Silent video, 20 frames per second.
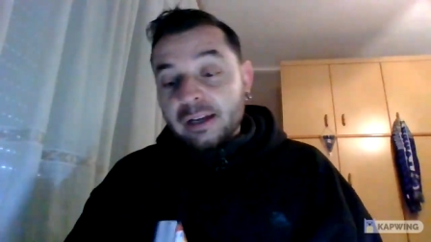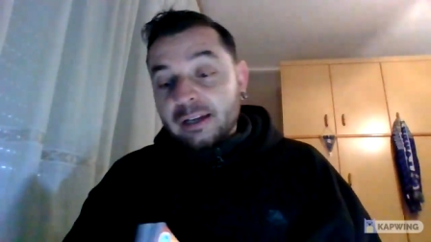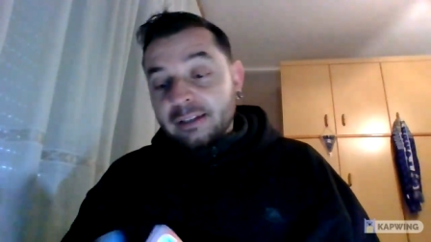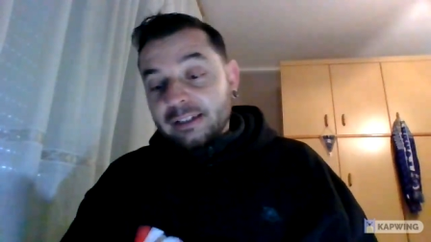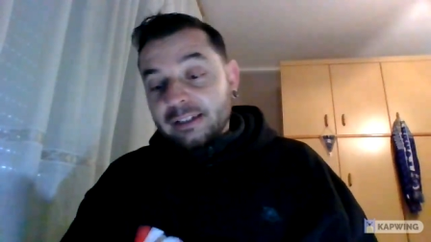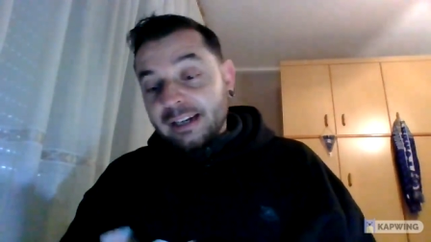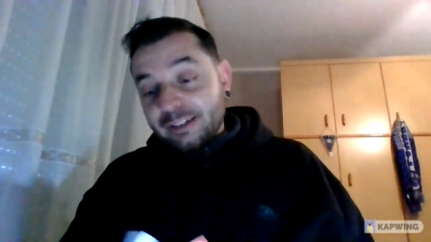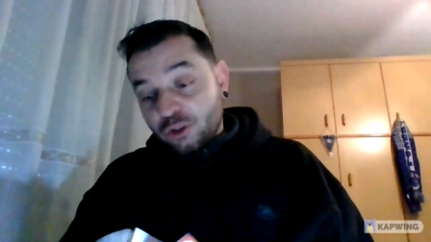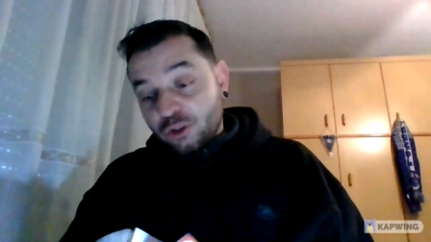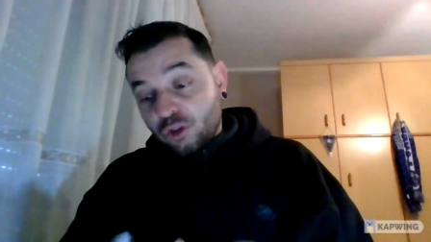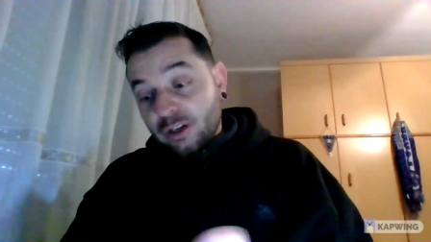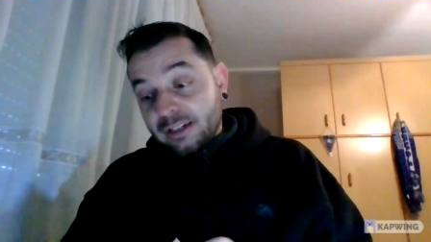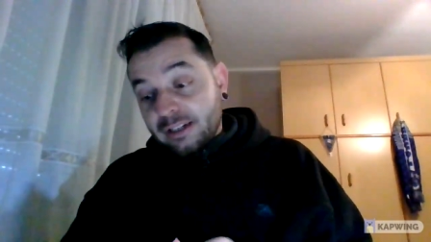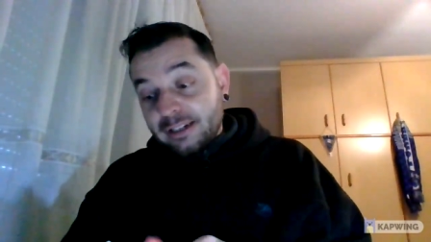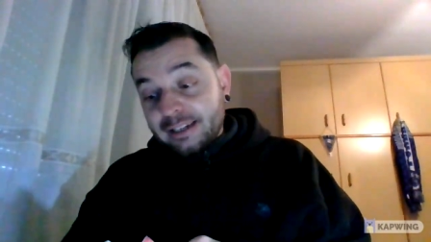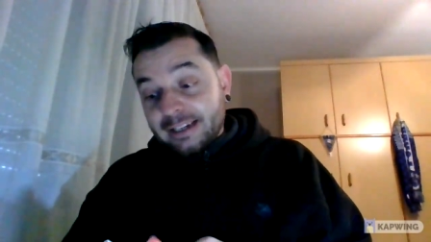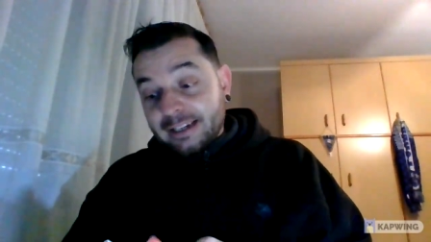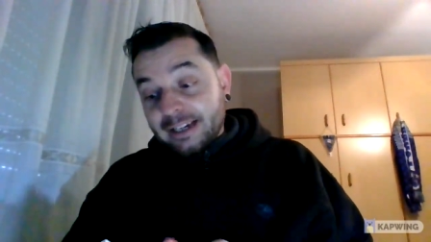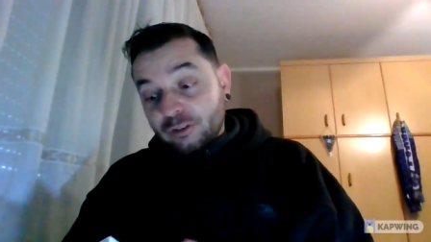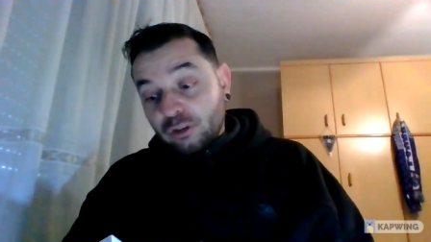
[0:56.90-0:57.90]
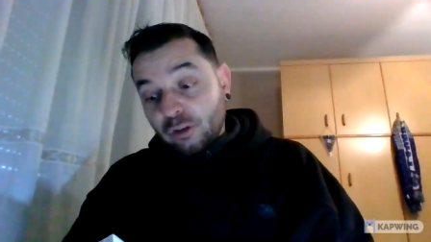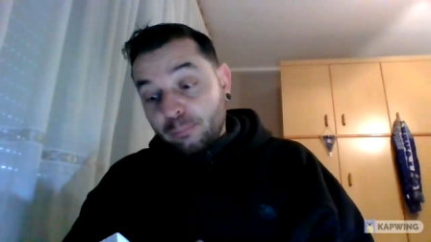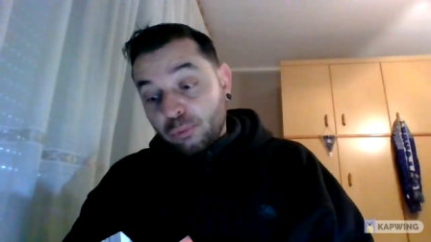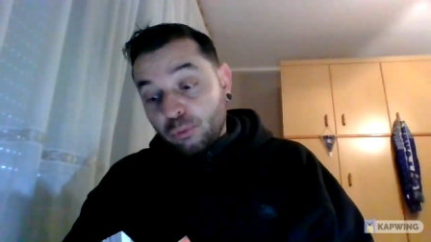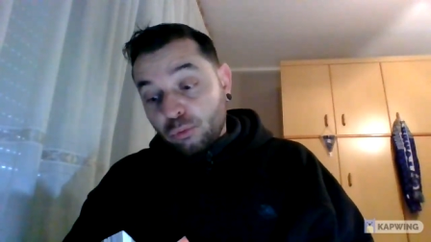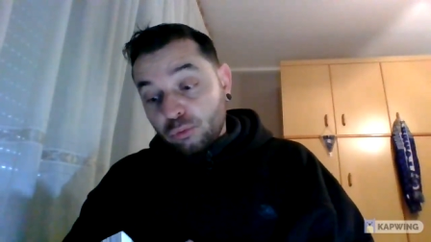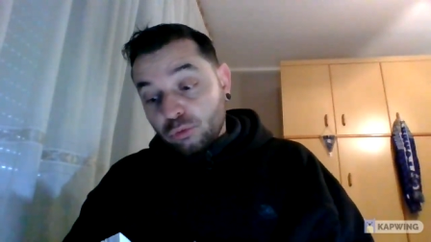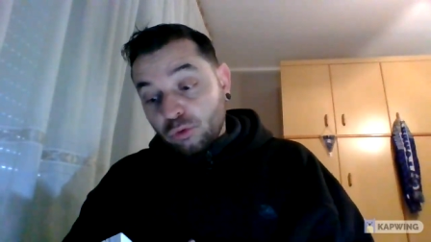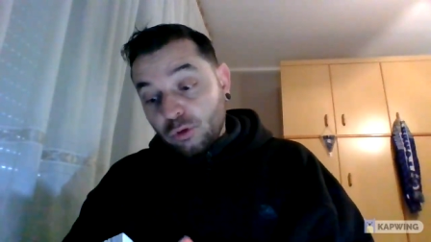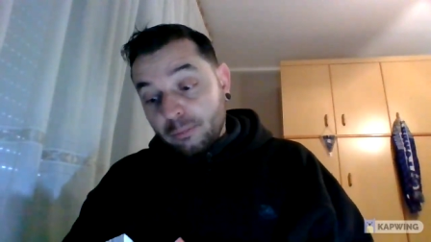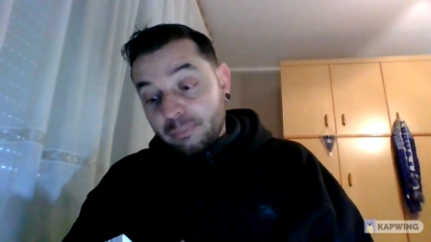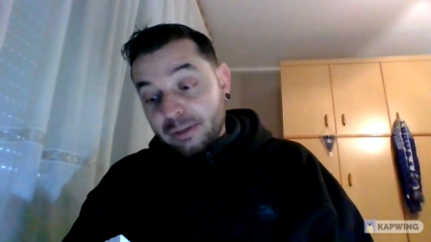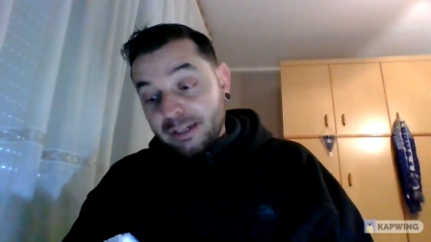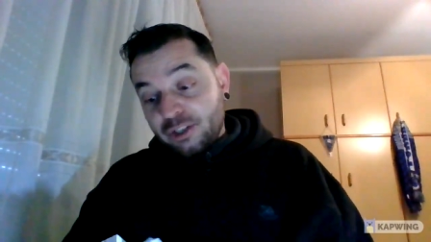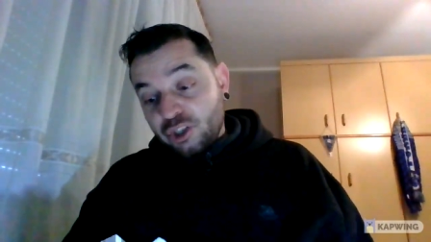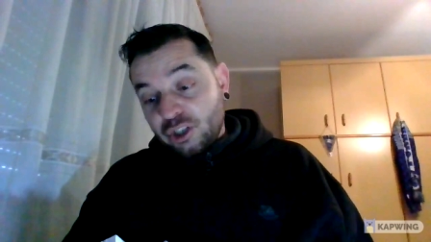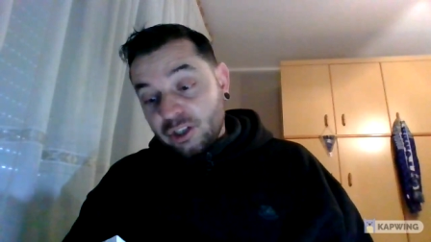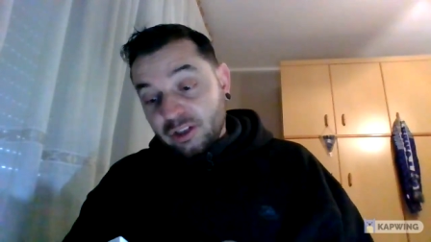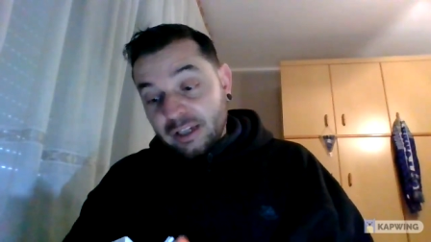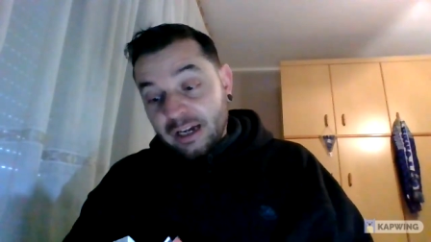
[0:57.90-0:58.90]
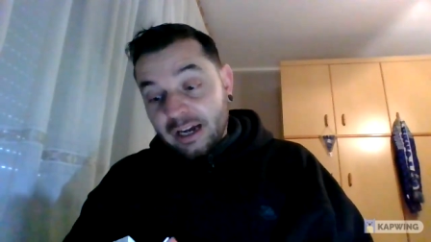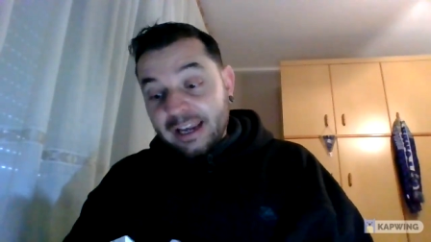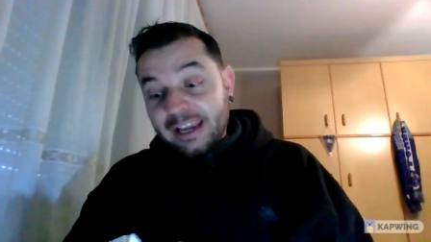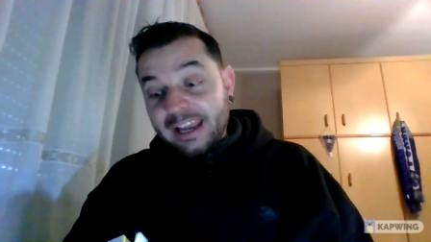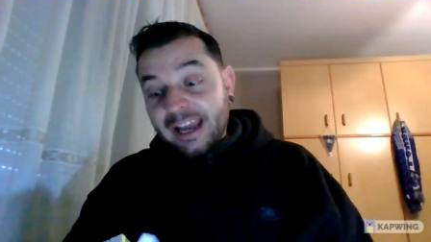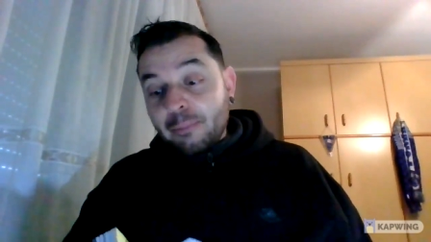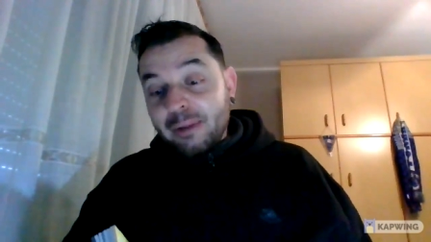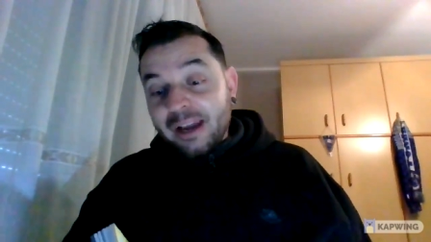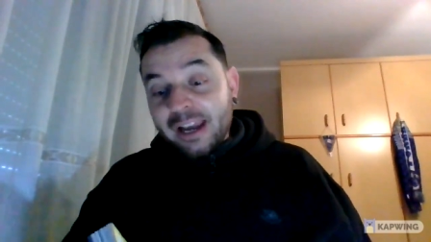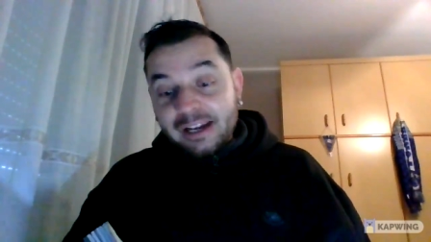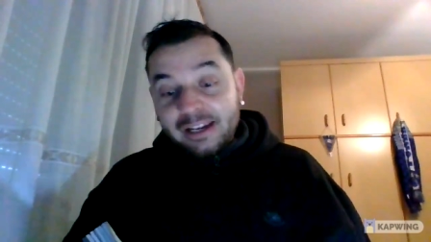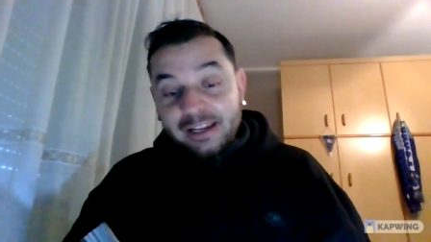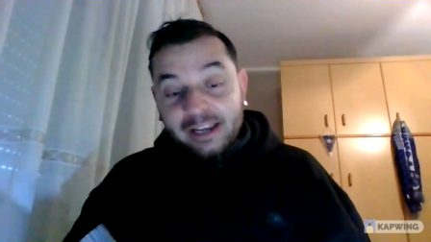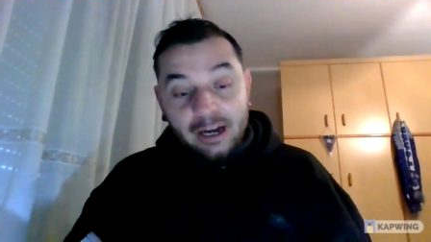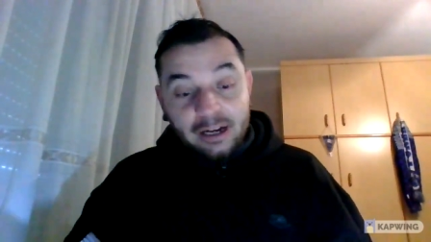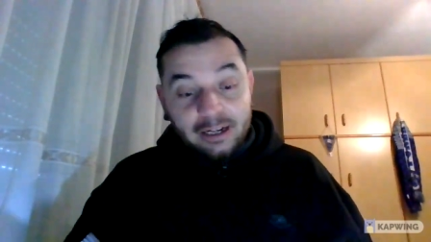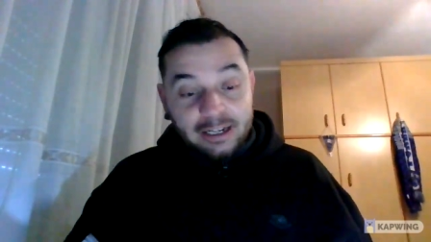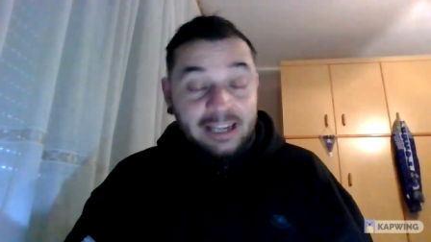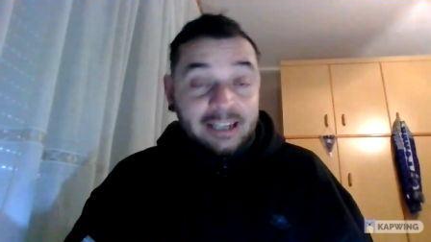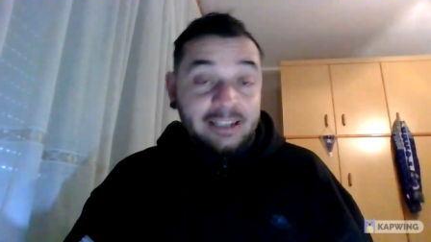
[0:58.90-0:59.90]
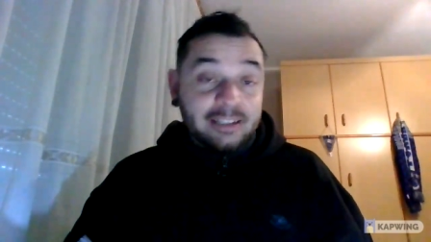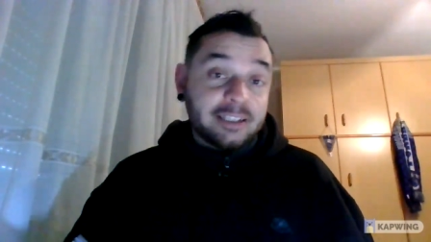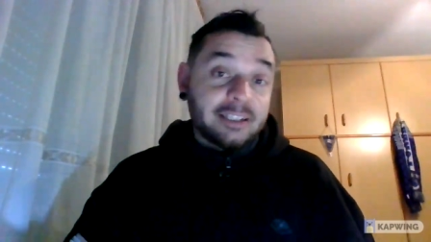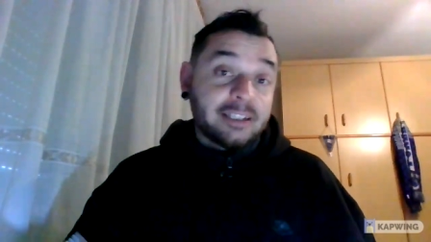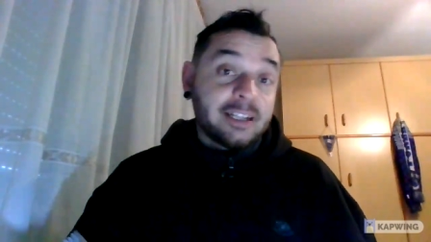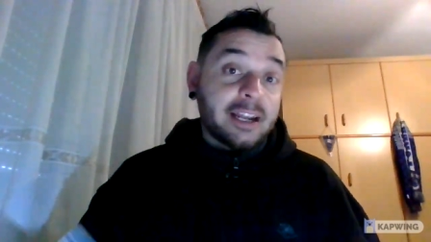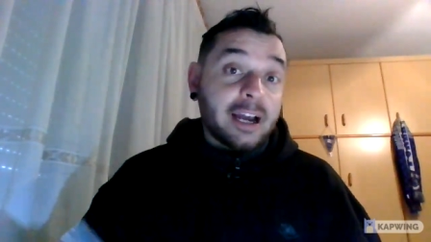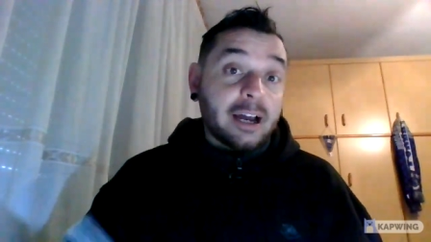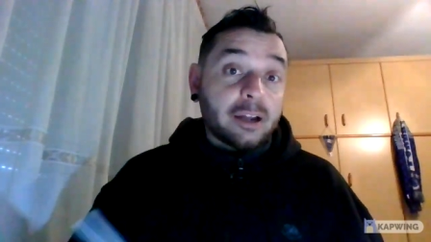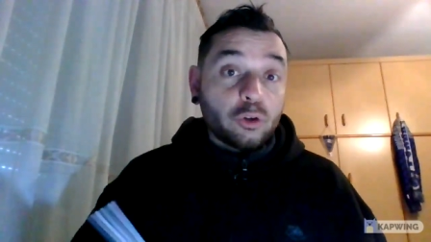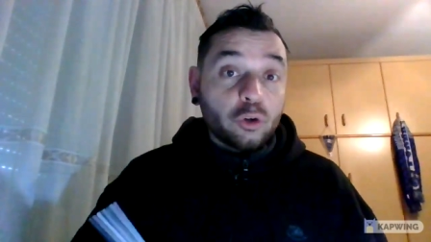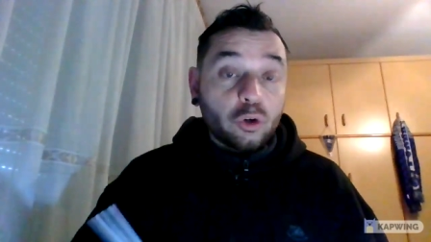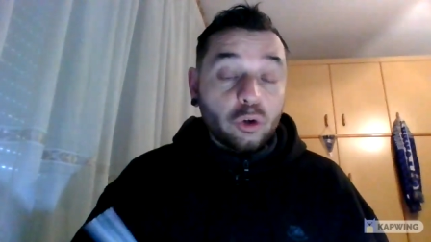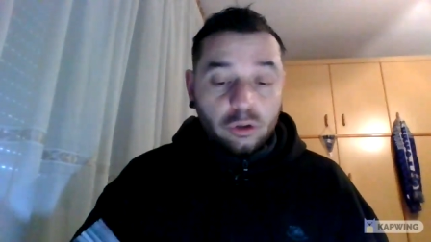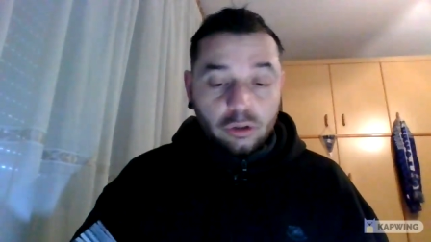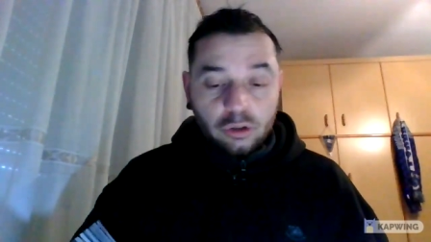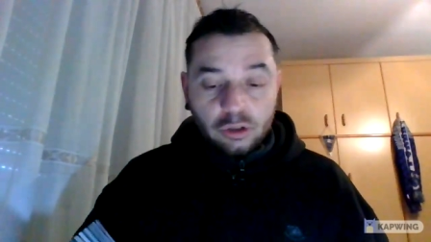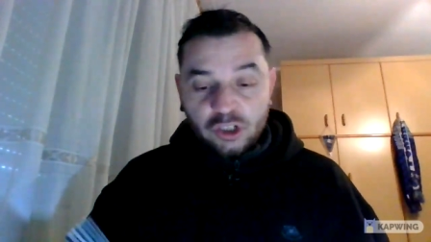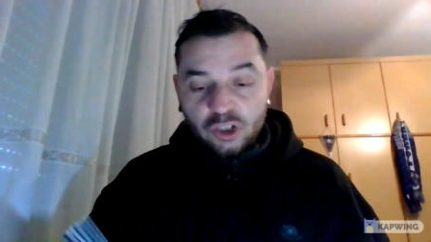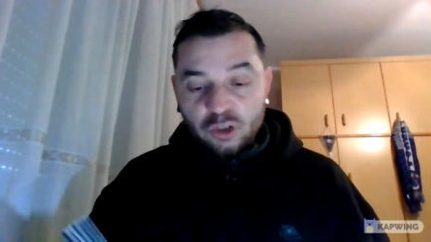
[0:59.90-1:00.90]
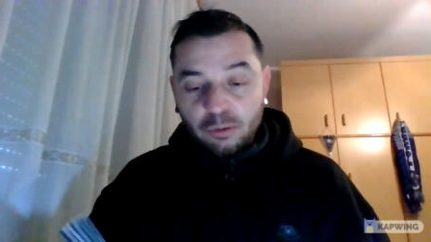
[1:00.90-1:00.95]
della storia dedicata appunto a Brigitta e Amelia che insiederanno eh,